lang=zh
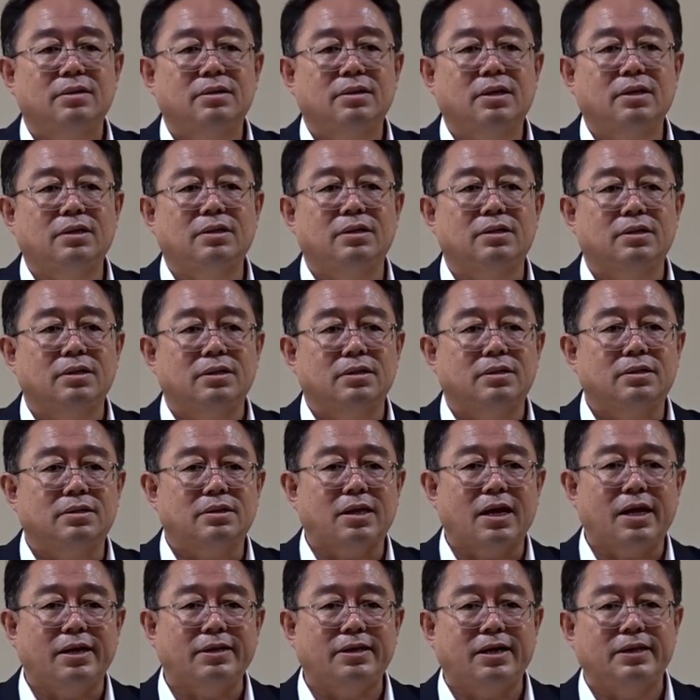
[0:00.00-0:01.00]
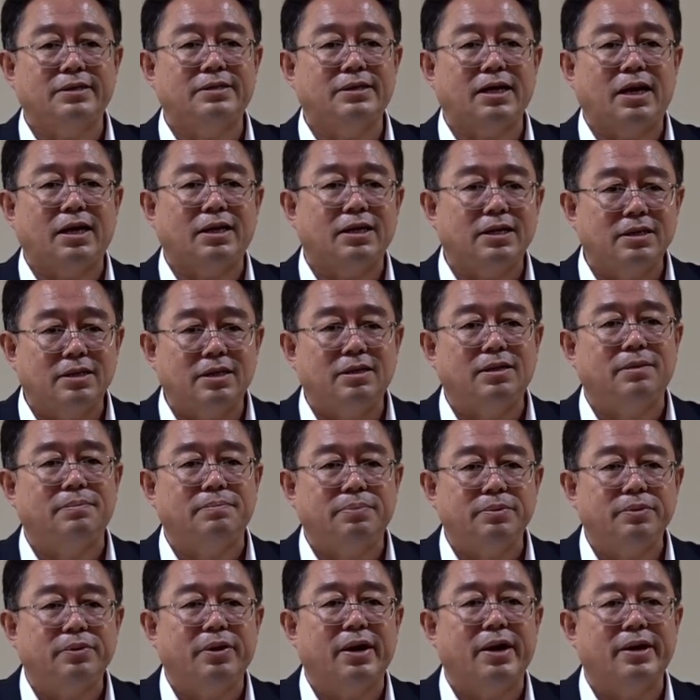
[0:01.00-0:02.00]
但太太家里的人
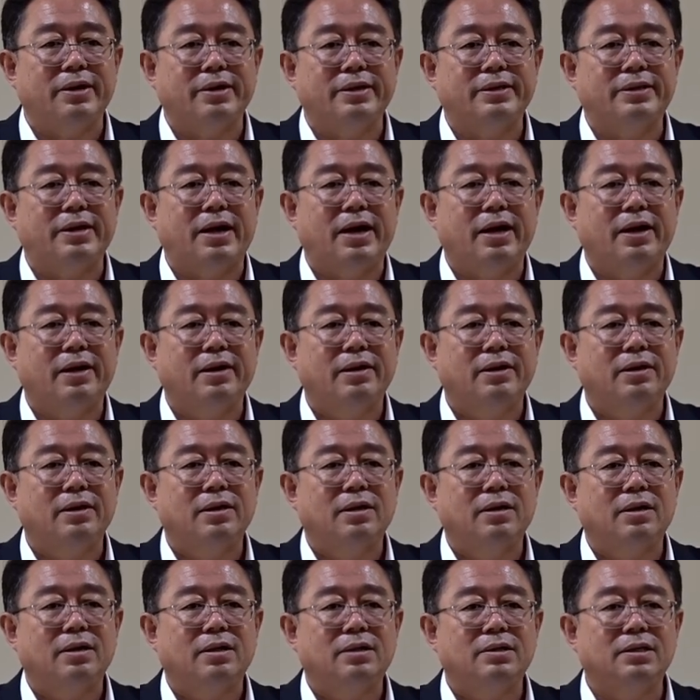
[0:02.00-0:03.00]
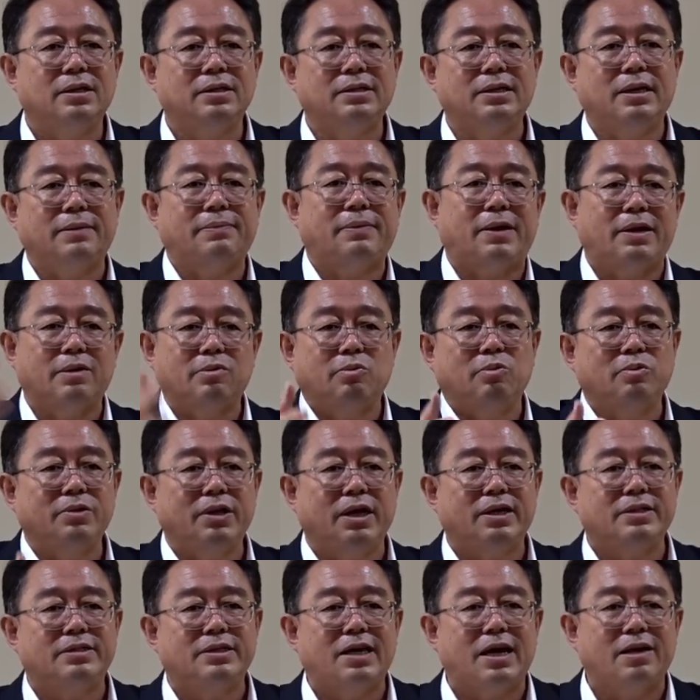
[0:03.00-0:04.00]
不怨恨呐？人家把姑
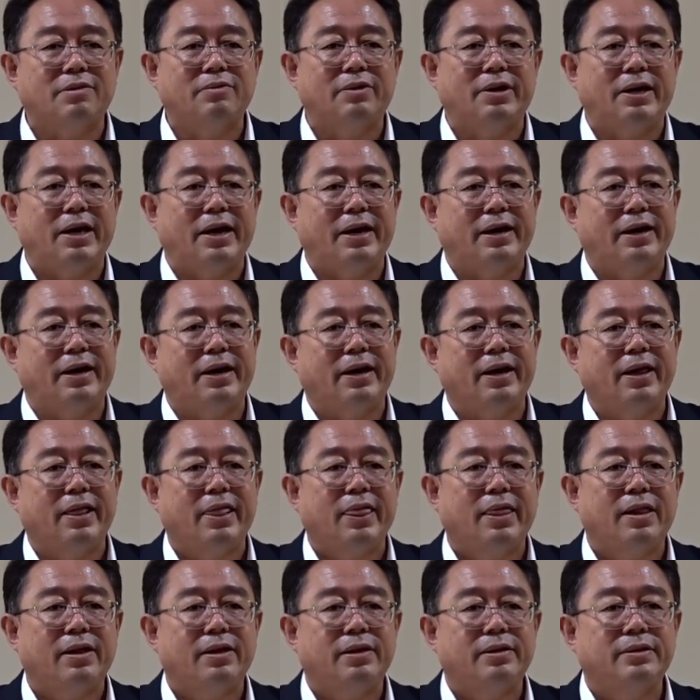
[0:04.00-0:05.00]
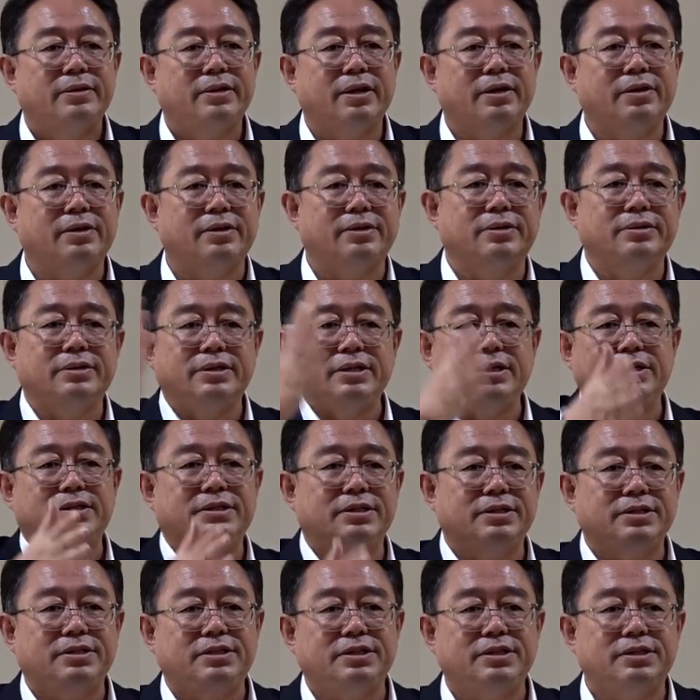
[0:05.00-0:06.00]
娘嫁过来了，然后你
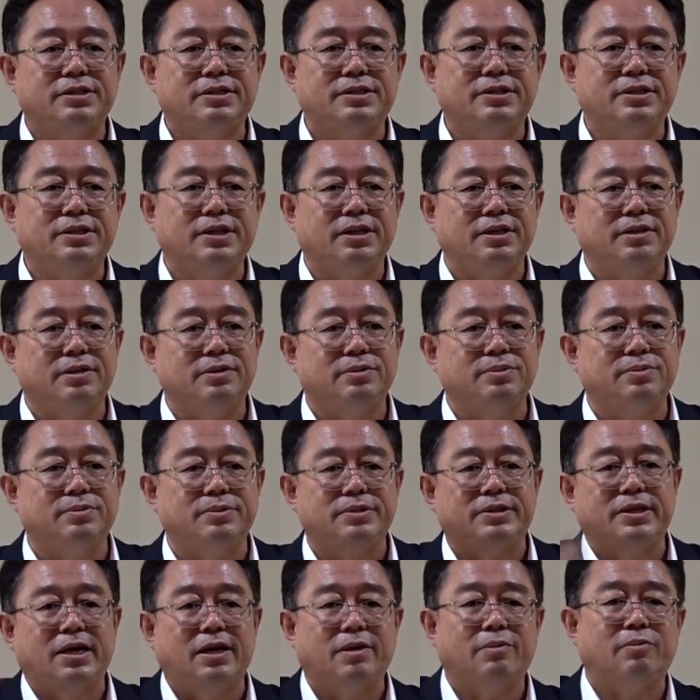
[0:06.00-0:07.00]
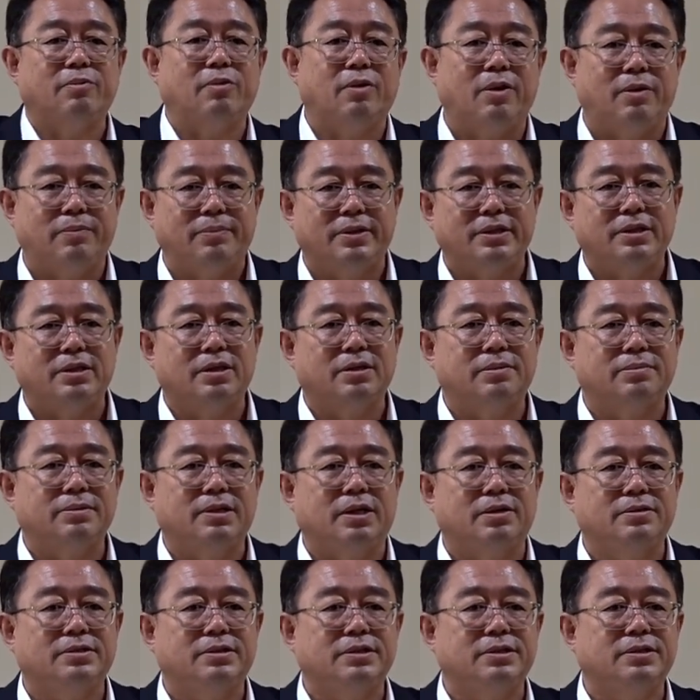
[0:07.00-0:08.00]
这祭祀你的祖先，我们得不
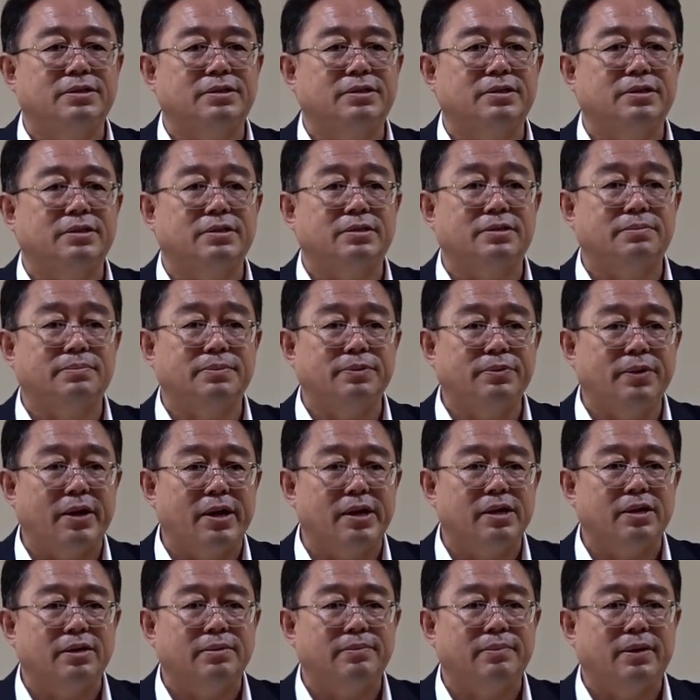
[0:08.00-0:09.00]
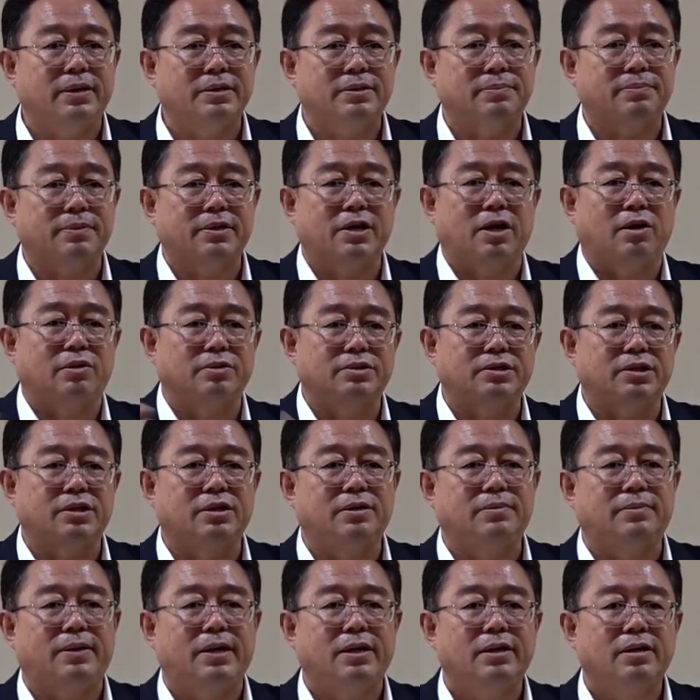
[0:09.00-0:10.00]
到祭祀，这不怨恨吗？这不搞
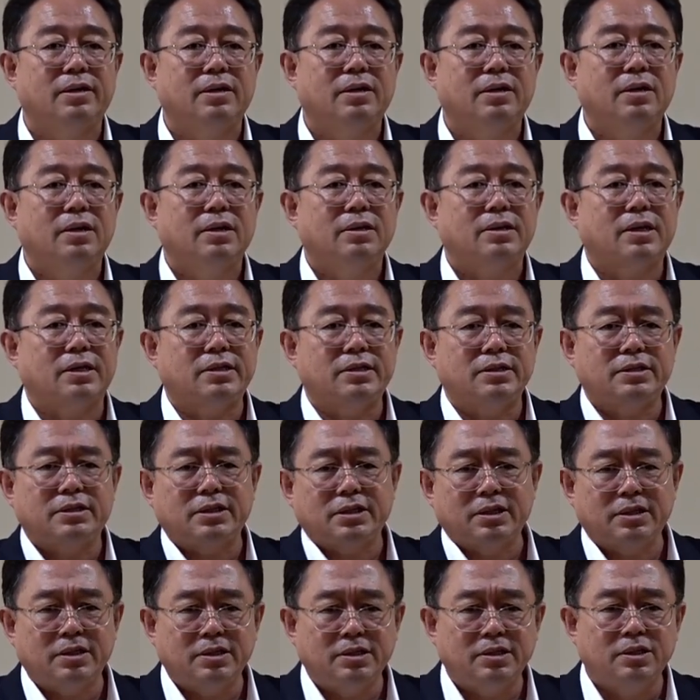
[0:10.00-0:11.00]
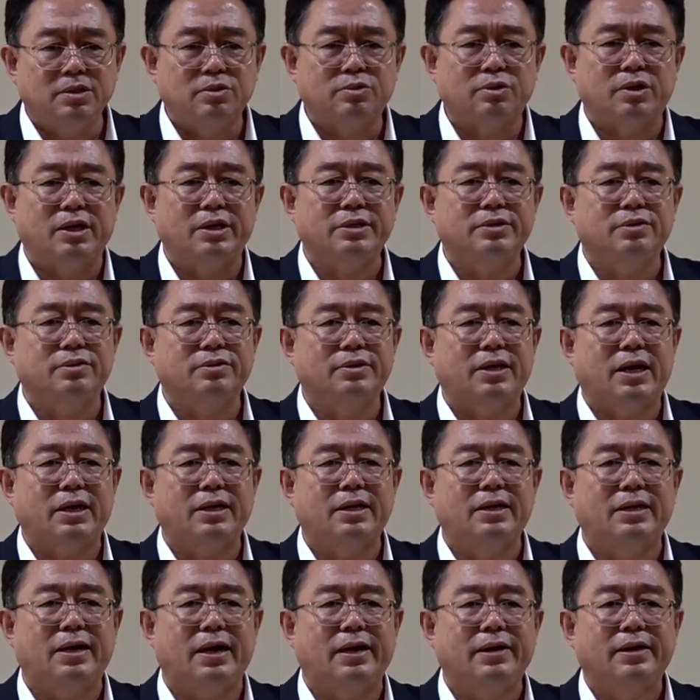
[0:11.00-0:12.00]
事吗？但是这个遗传从哪
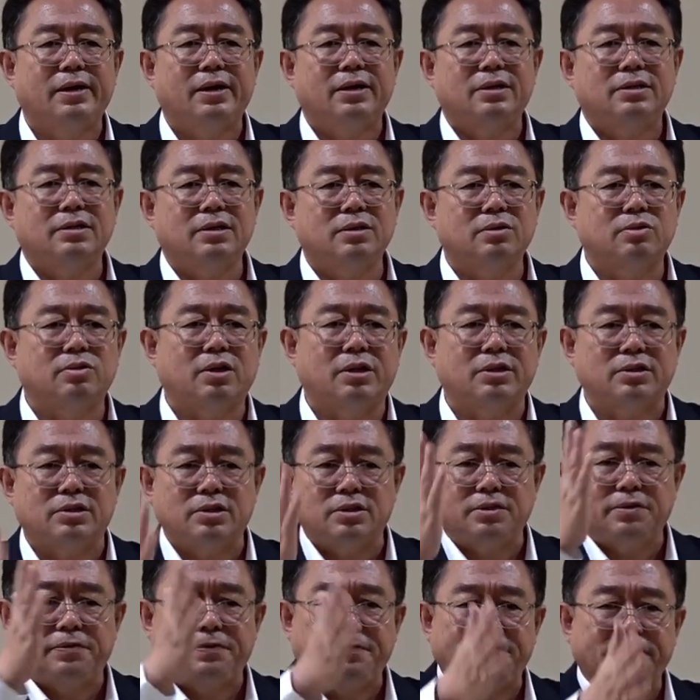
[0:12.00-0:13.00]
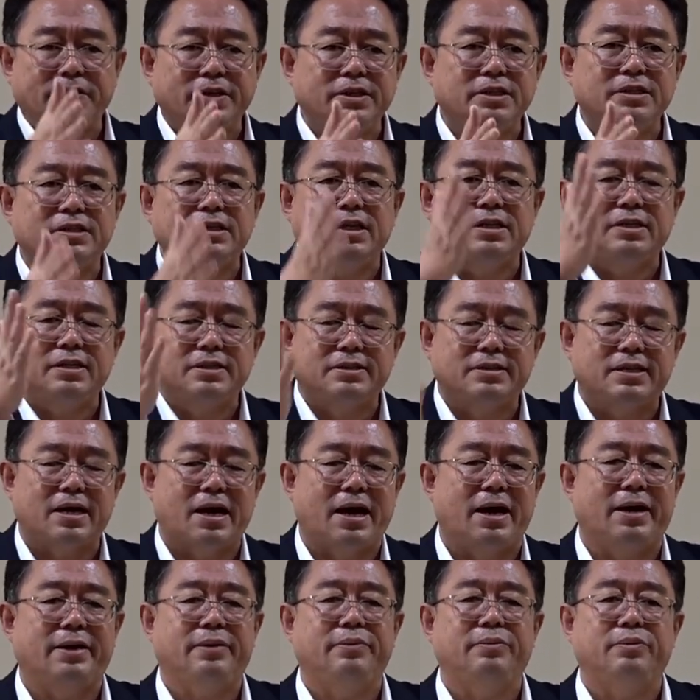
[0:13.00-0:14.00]
里来？这个传这是封建的
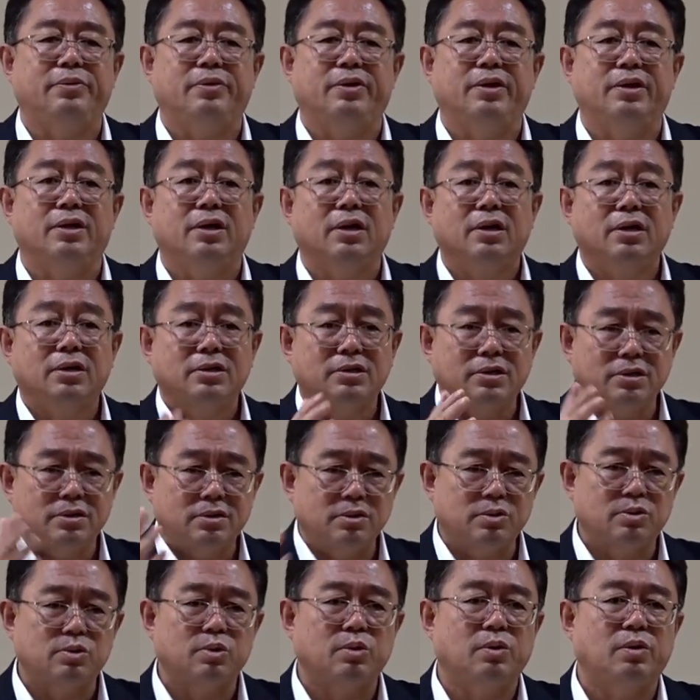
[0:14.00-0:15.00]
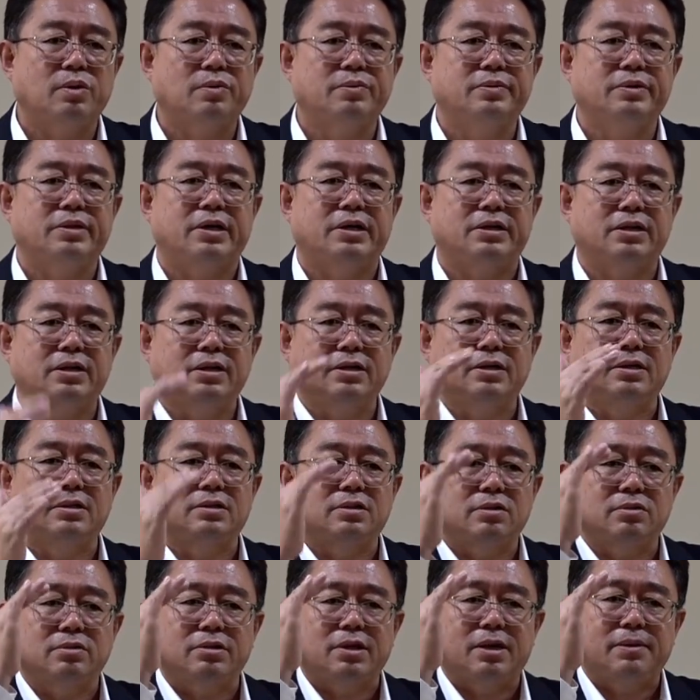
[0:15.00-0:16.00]
残余，这是错误的。那个
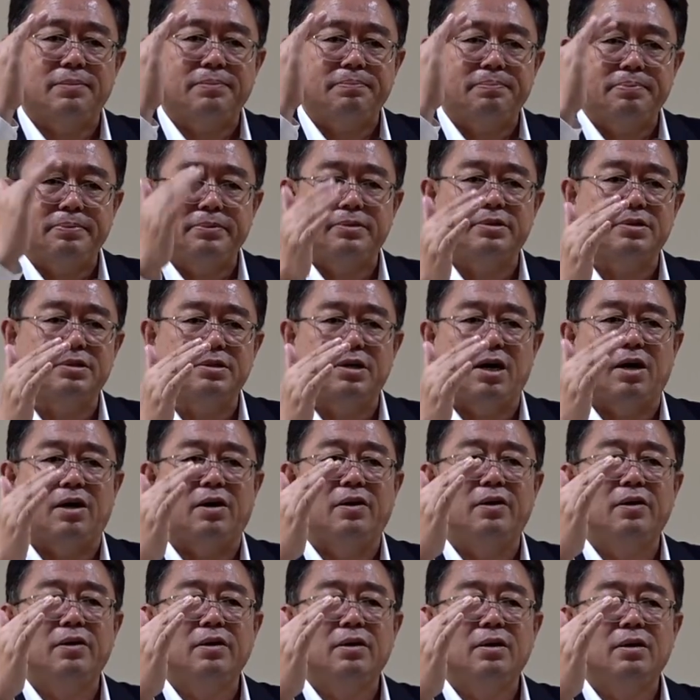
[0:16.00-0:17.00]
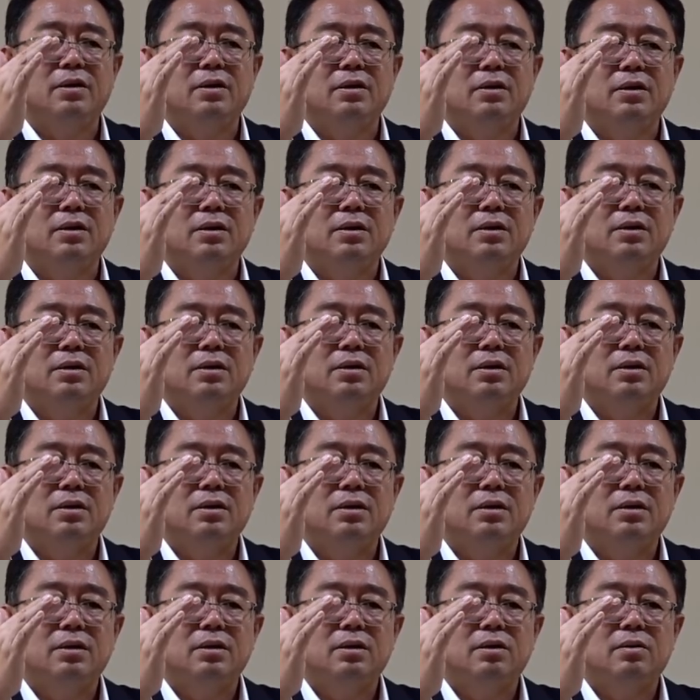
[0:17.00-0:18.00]
时候他们不知道，
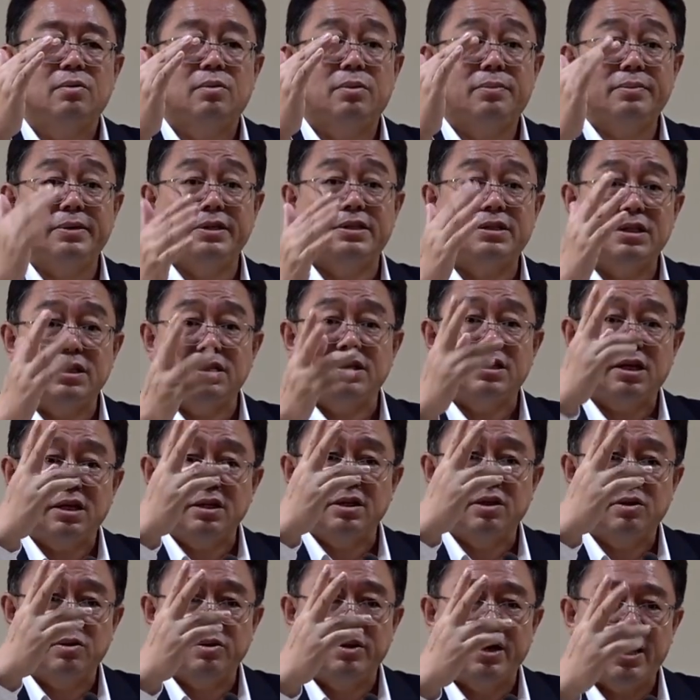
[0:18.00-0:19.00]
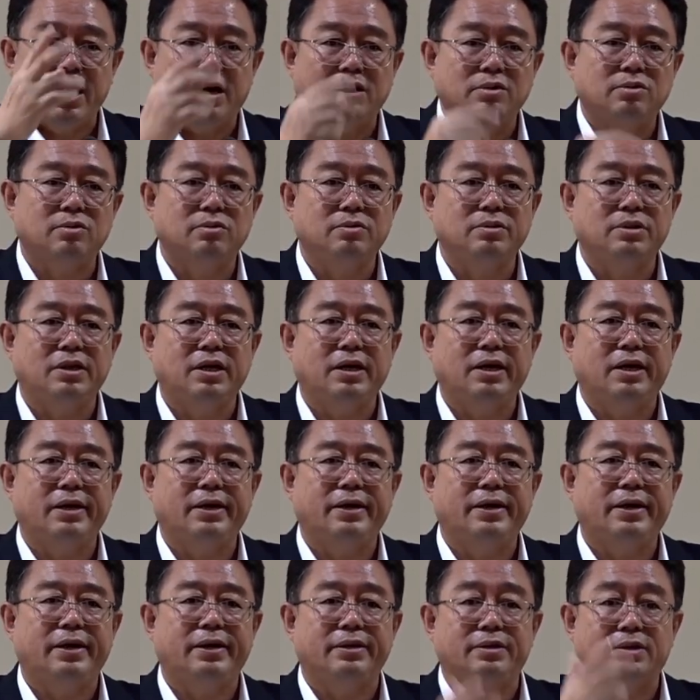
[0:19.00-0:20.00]
我们身上有两种
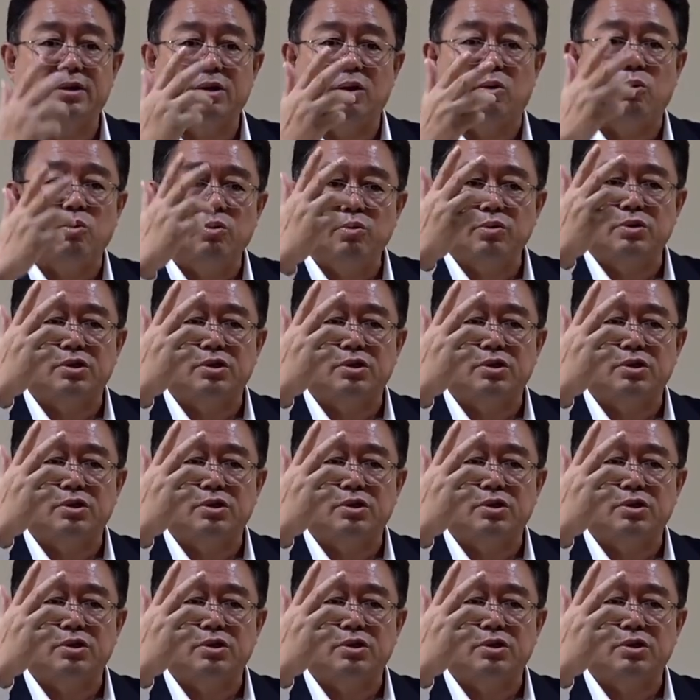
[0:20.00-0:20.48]
DNA 都